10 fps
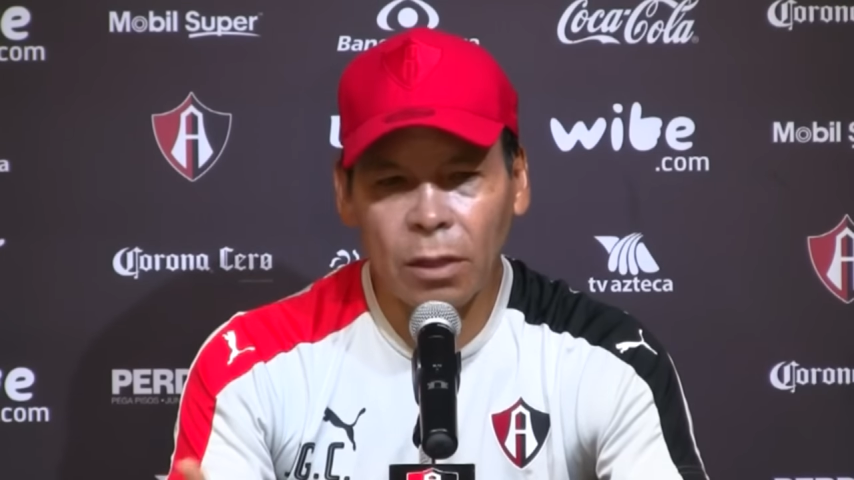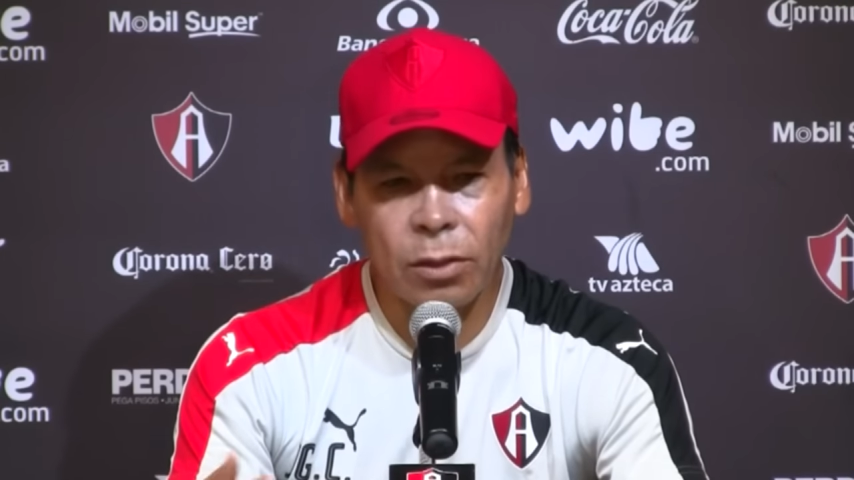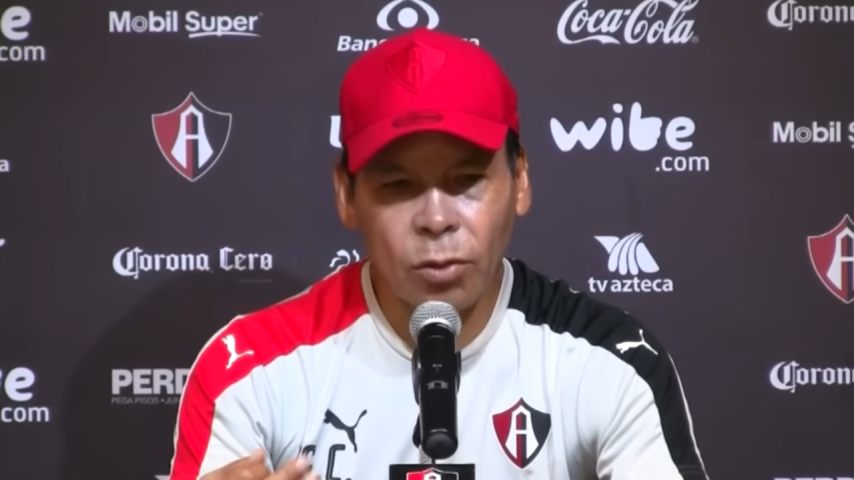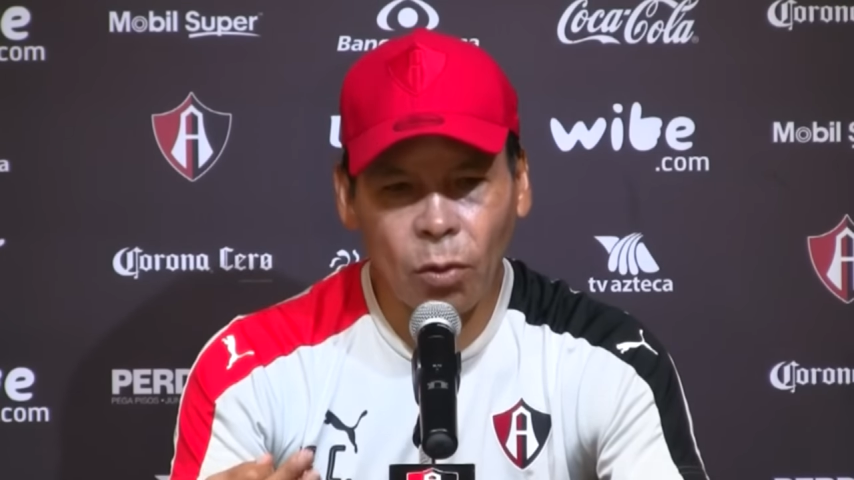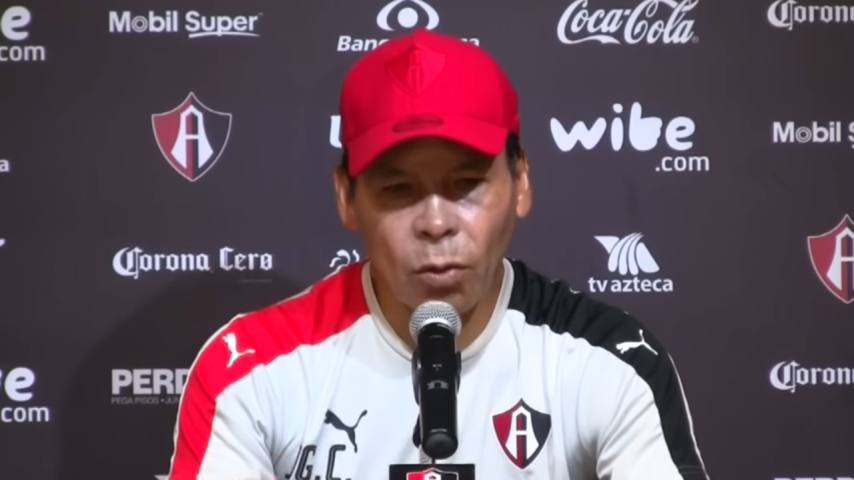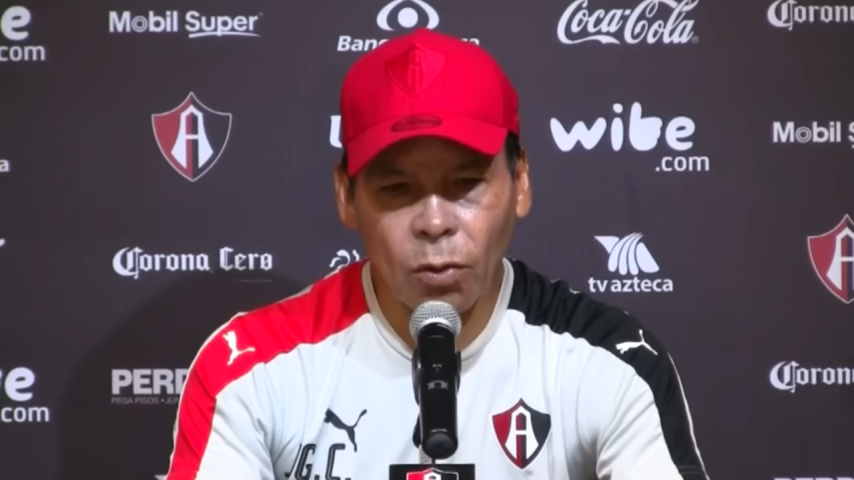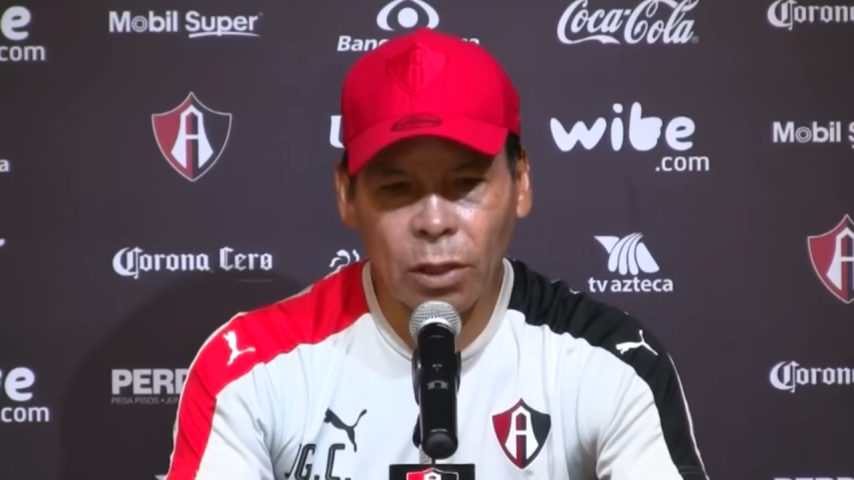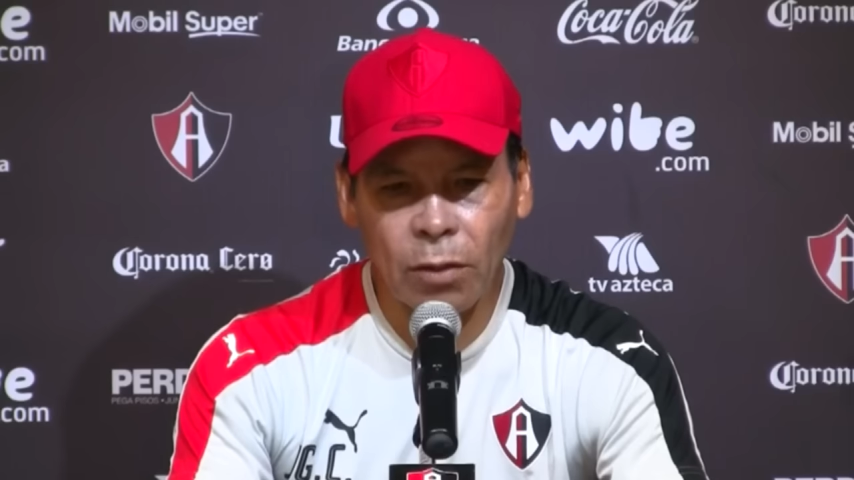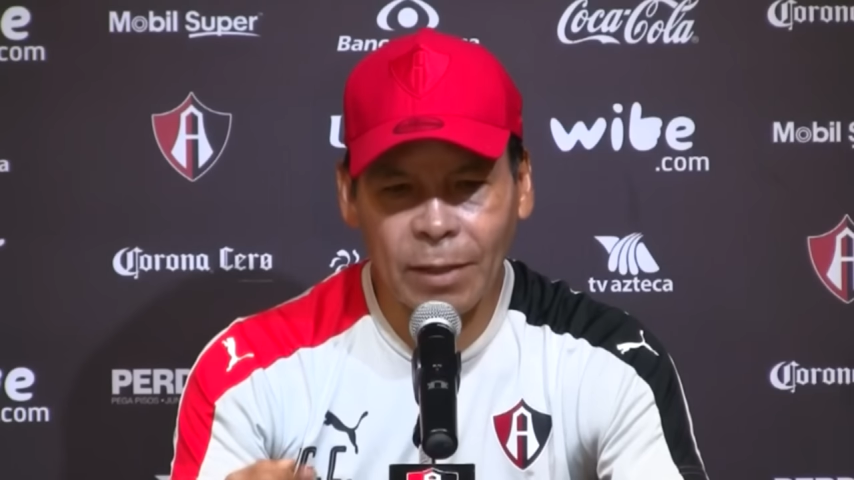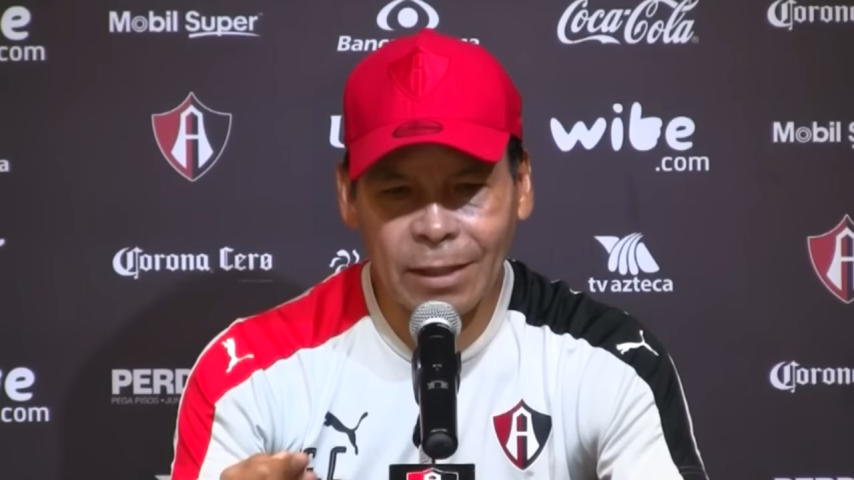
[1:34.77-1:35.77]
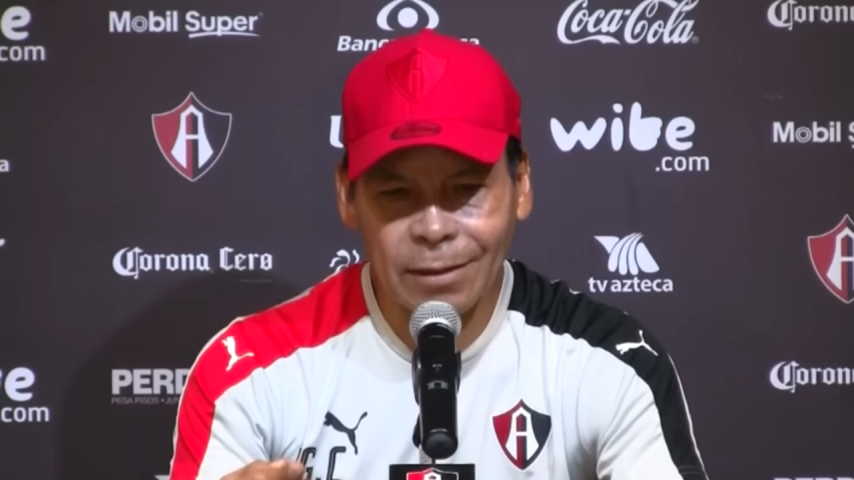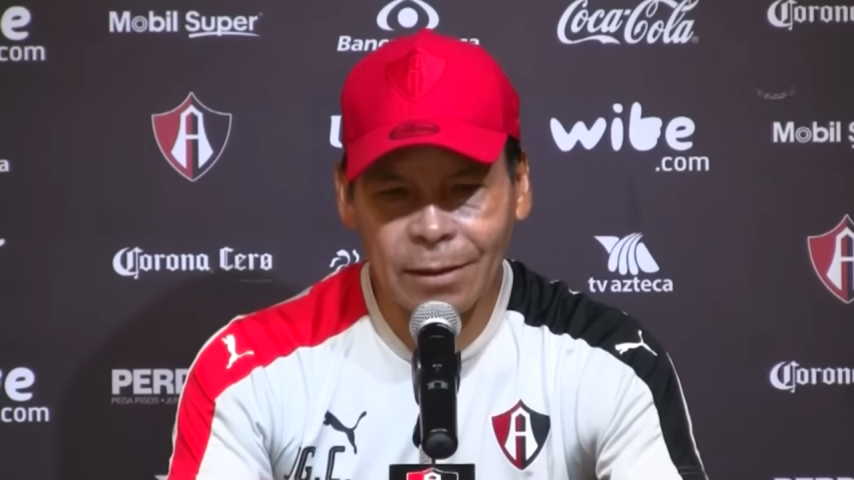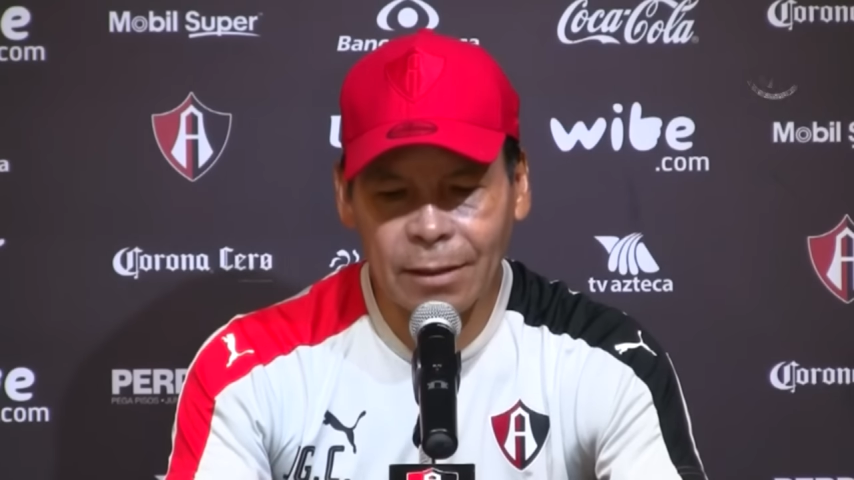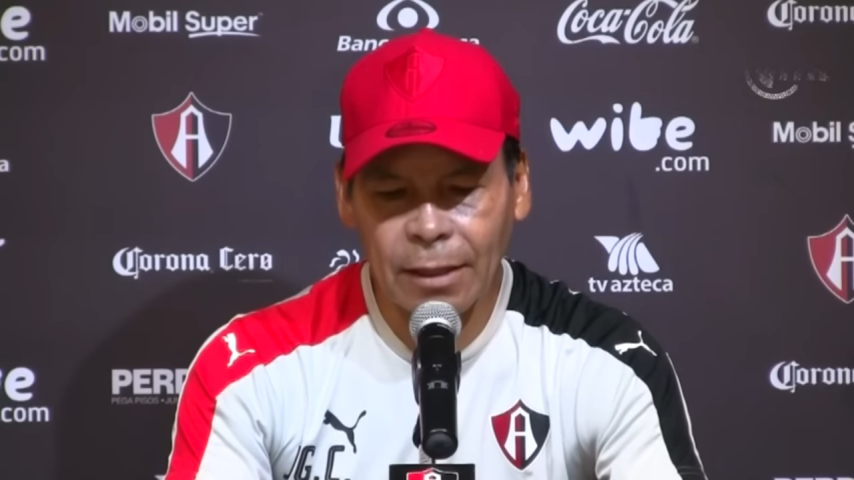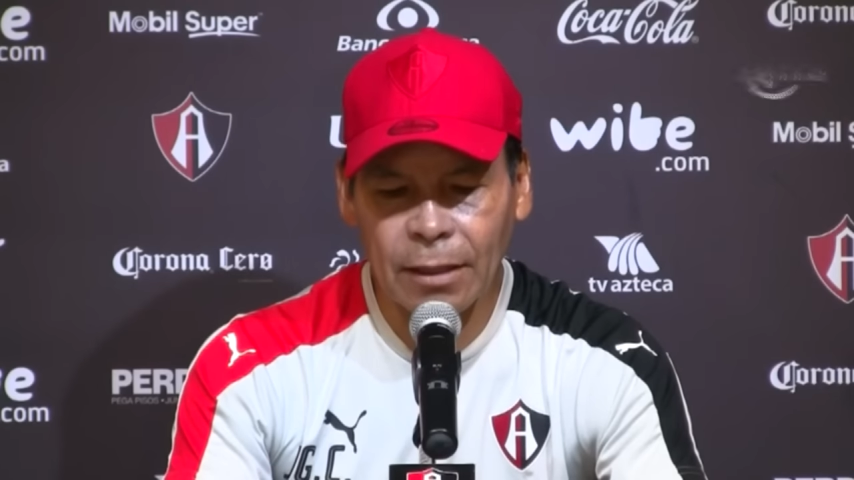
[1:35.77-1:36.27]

Es todo lo contrario, Matías está